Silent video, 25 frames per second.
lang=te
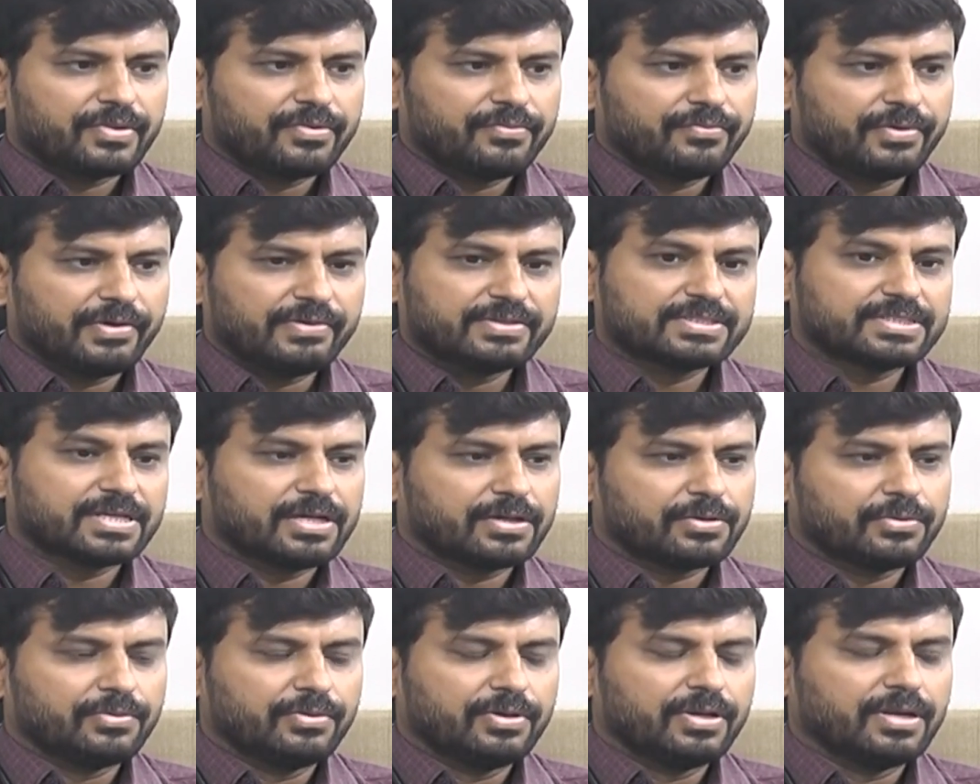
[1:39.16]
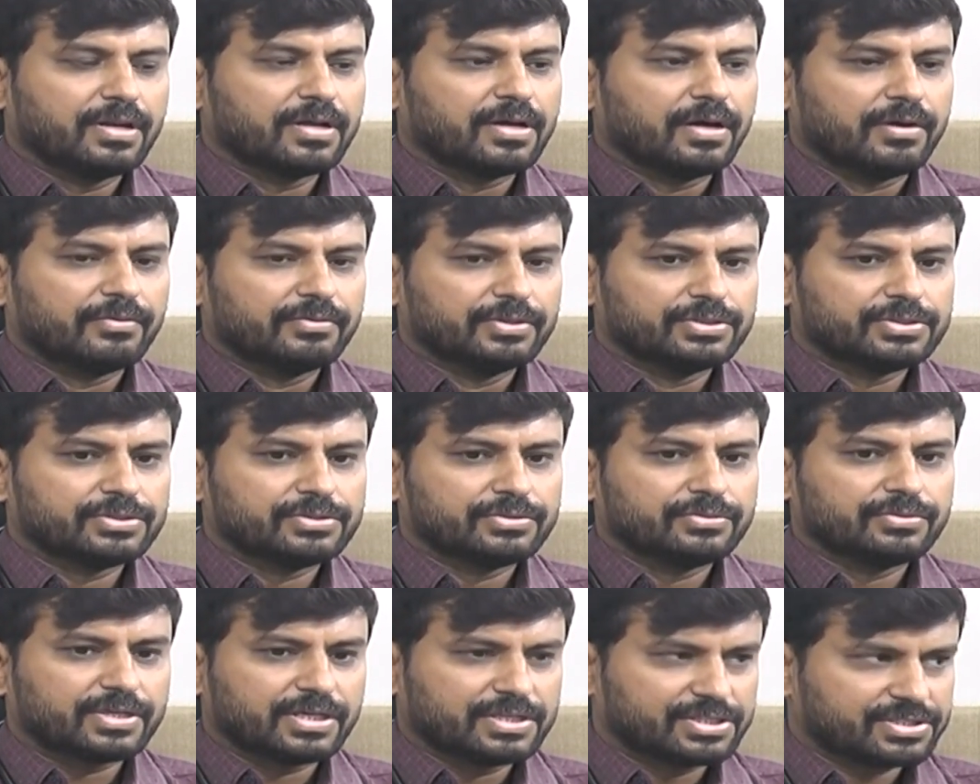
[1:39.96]
వ్యవసాయ కూలీలు
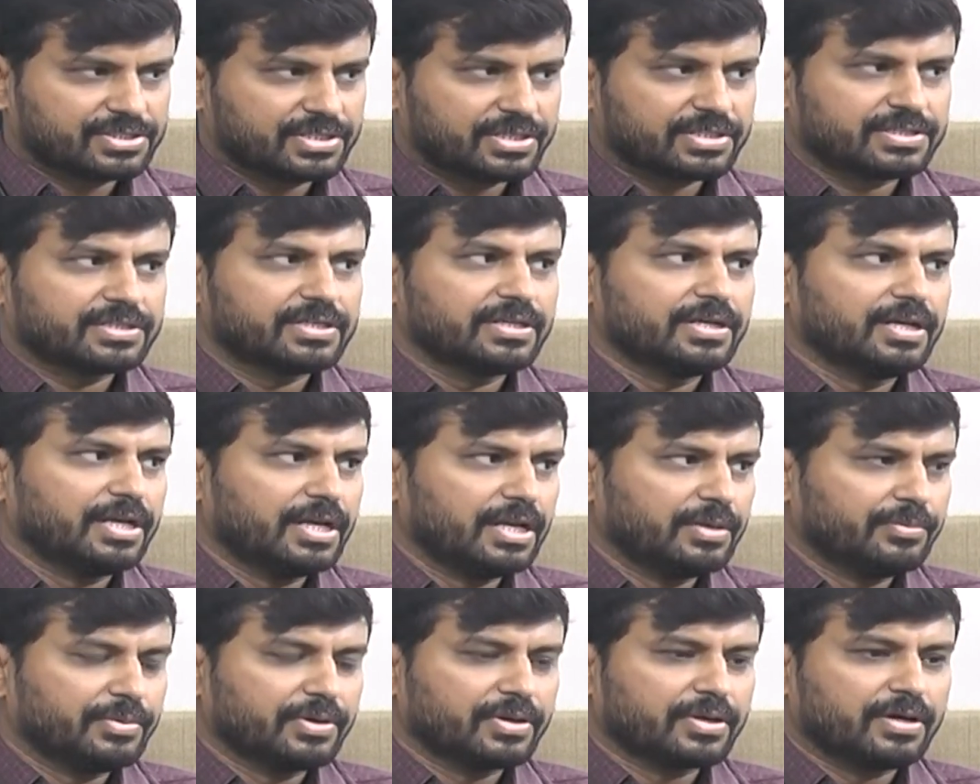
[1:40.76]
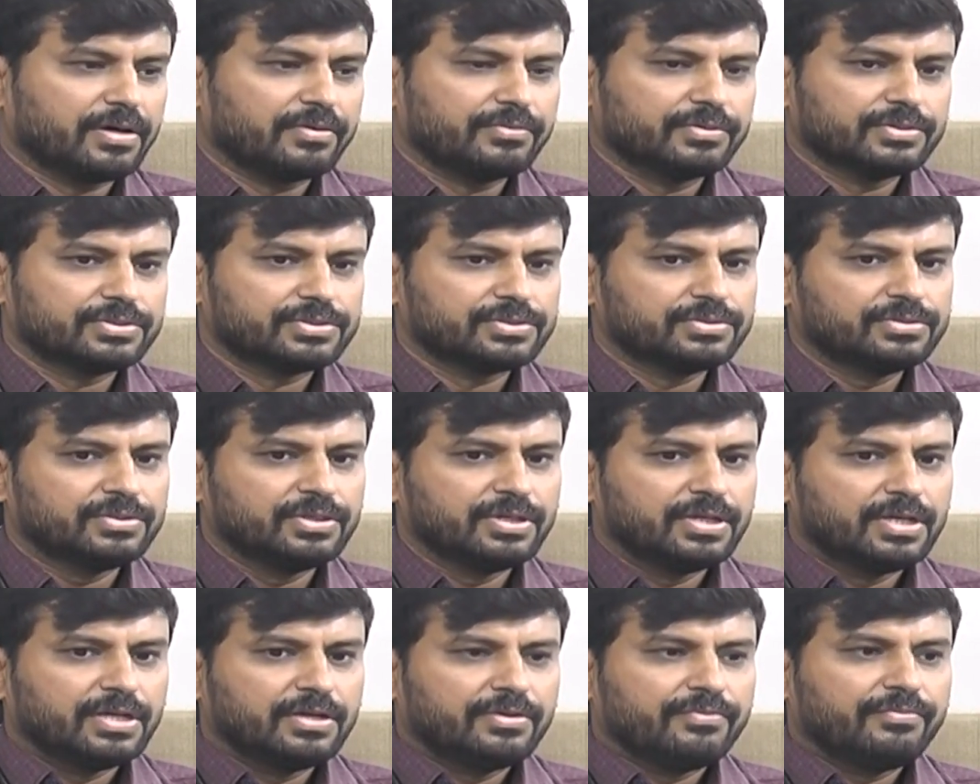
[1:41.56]
కావచ్చు కన్స్ట్రక్షన్ లేబర్ కావచ్చు
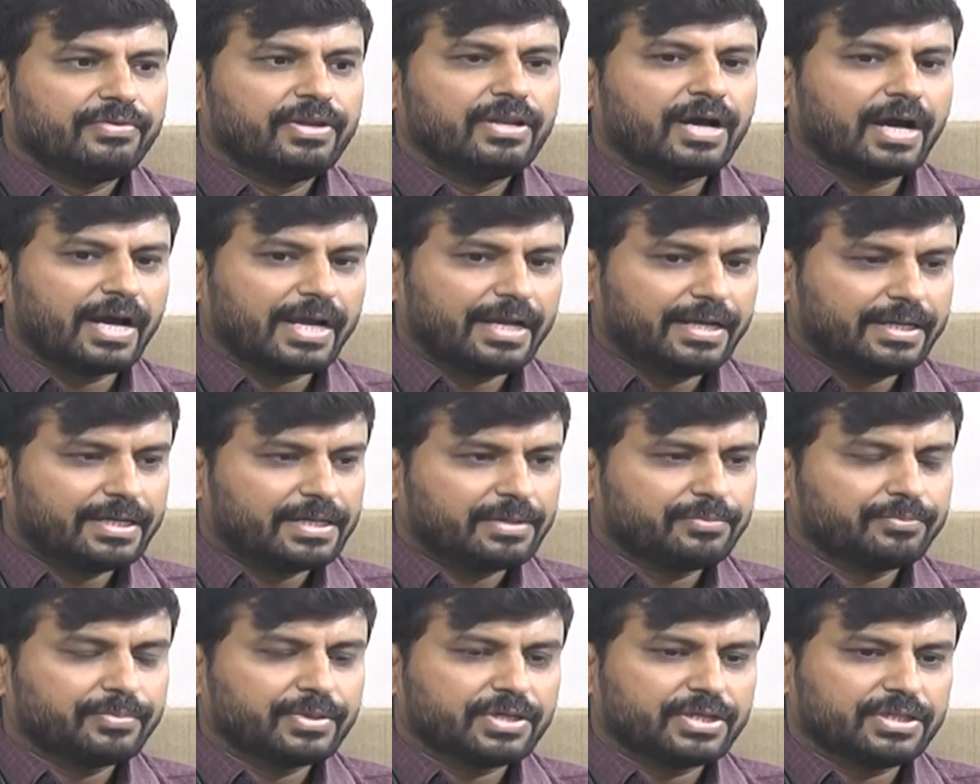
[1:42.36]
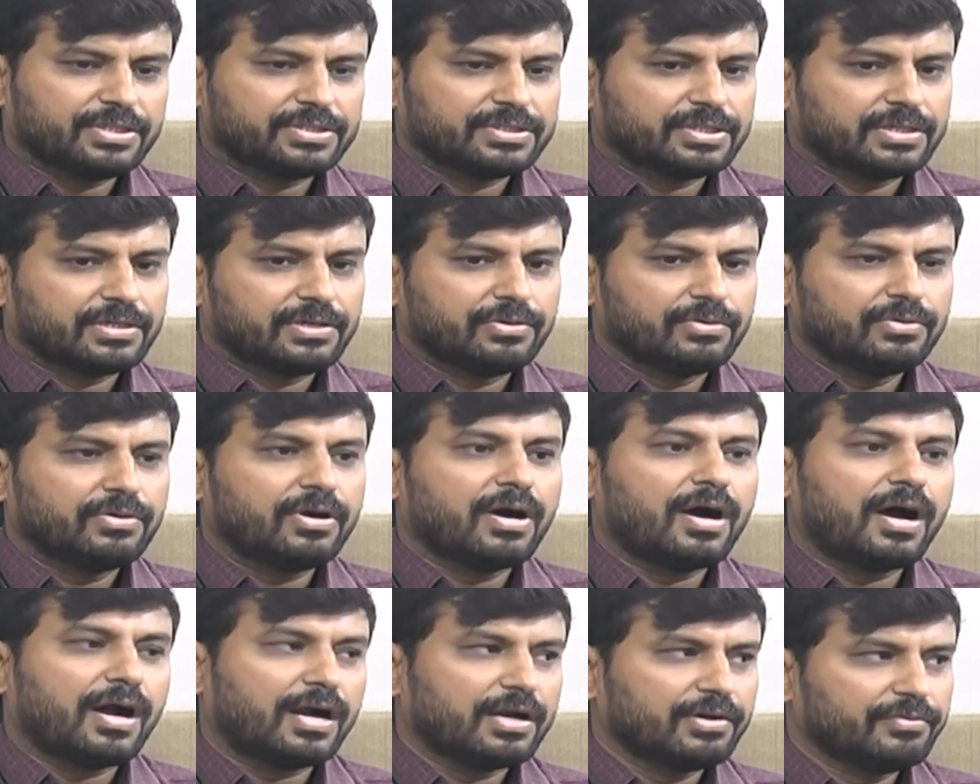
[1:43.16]
వీళ్ళు హై టెంపరేచర్లో
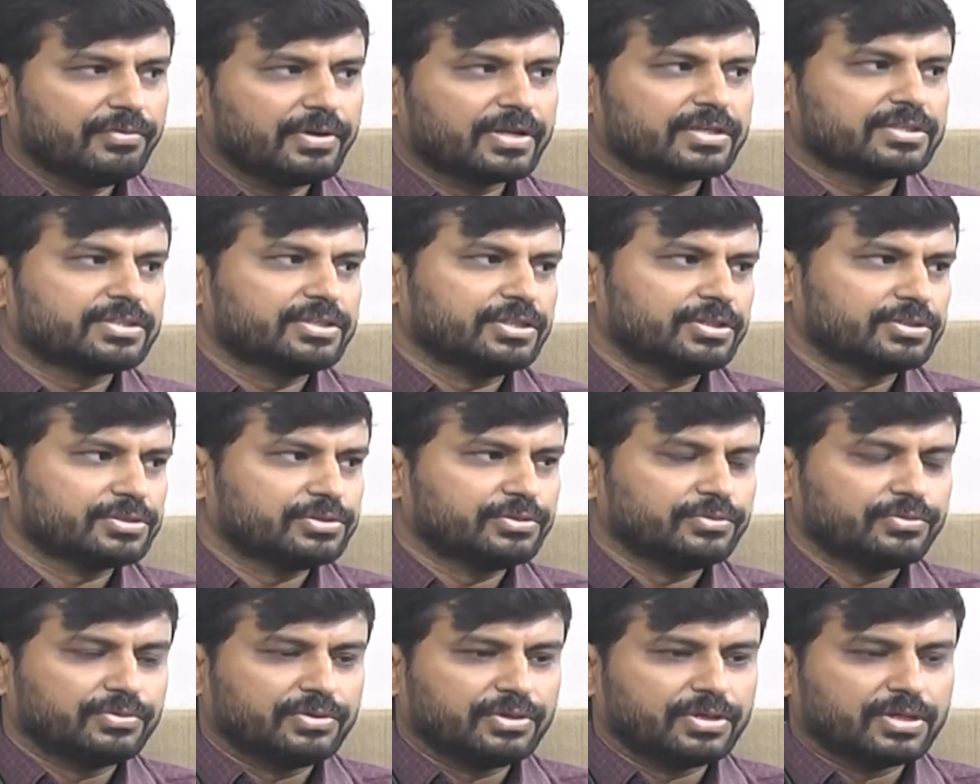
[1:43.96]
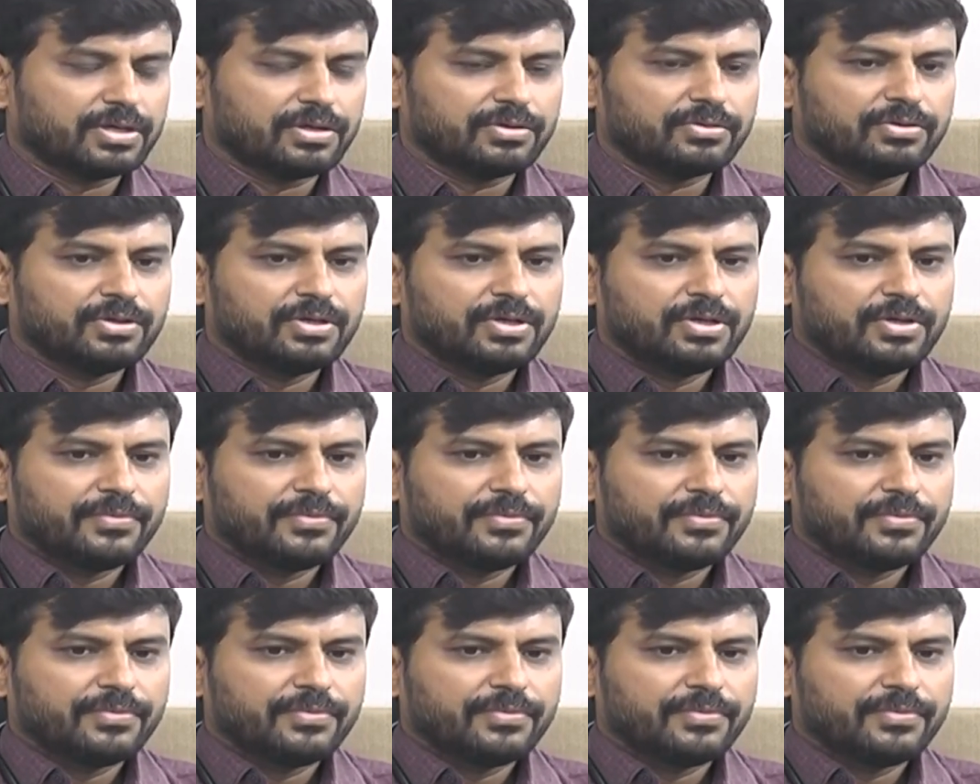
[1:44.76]
హార్డ్ వర్క్ చేస్తూ ఉంటారు